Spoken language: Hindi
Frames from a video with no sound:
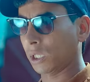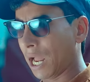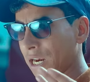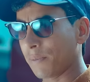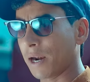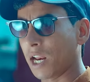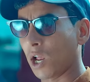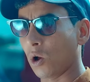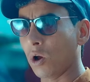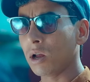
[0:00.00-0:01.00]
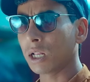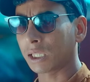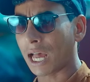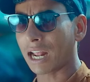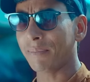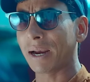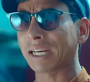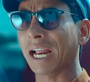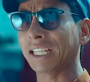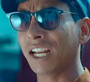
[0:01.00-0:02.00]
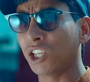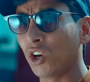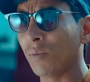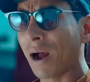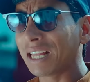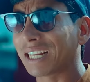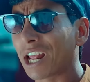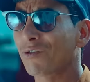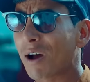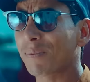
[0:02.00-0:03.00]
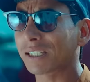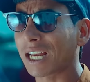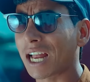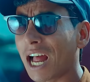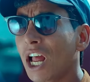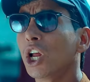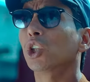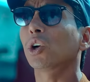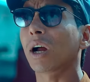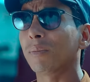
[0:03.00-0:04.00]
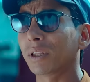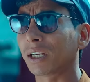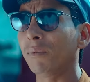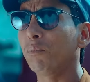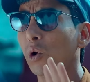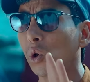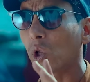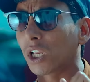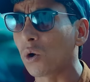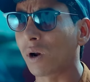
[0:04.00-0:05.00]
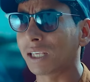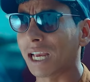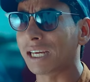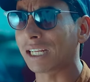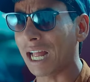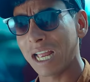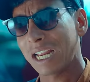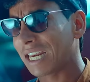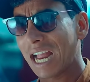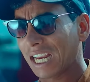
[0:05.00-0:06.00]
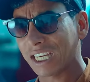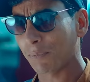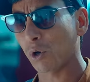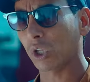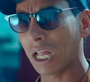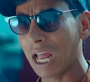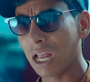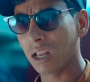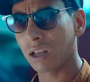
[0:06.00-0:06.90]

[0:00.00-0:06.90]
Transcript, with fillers: सुल्तान पड़े ना हो थारा बेटा इतने दिनों बाद घर वापस आया तो कम से कम फूलो तो ही होना चाहिए था ना कि चप्पलो था